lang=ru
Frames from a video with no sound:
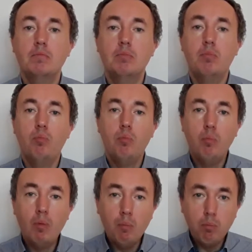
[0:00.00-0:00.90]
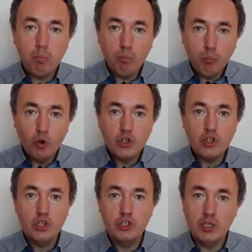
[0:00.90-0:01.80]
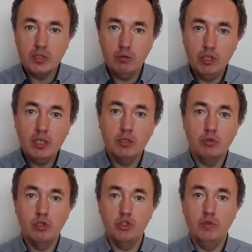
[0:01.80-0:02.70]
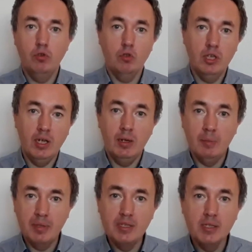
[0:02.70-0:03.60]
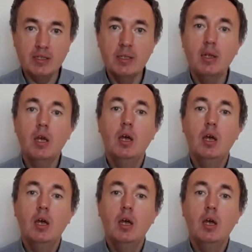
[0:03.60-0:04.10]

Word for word: большая часть людей, которые живет на планете,